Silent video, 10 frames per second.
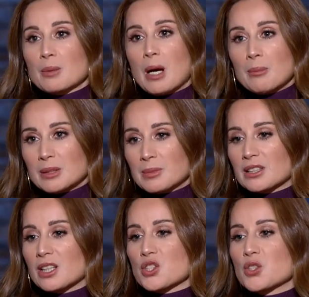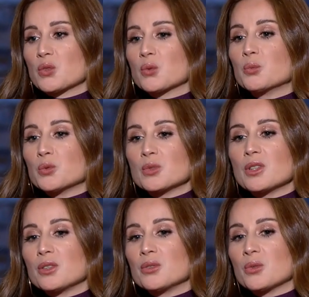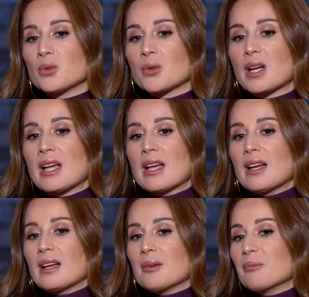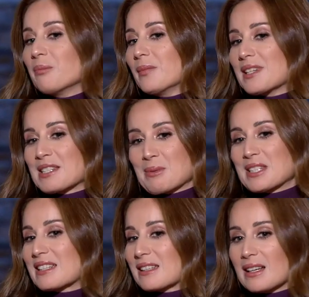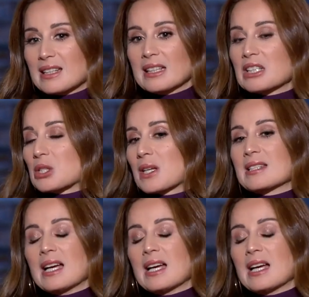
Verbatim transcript: محمد بن راشد وبقول أنه إذا بدك رأيي أنا الشخصي